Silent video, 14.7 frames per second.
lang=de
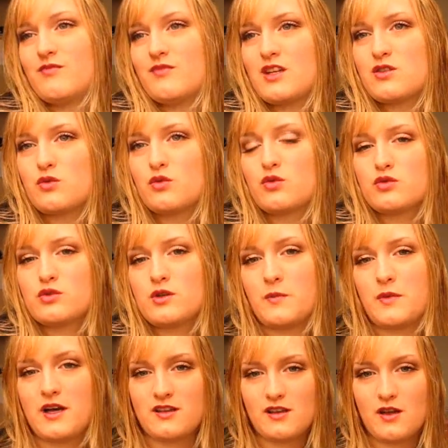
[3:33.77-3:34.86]
dass du so
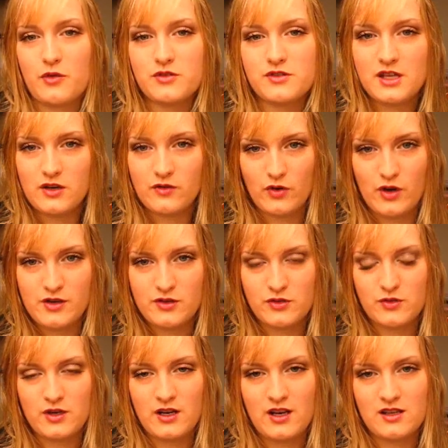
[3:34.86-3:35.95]
schon mal aussehen
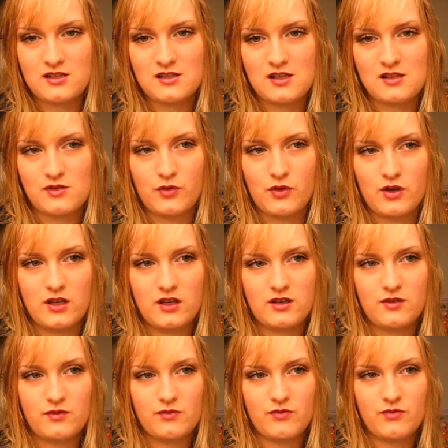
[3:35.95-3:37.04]
wolltest oder dass das für
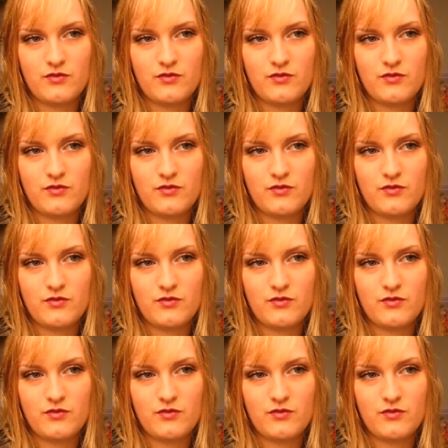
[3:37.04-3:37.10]
dich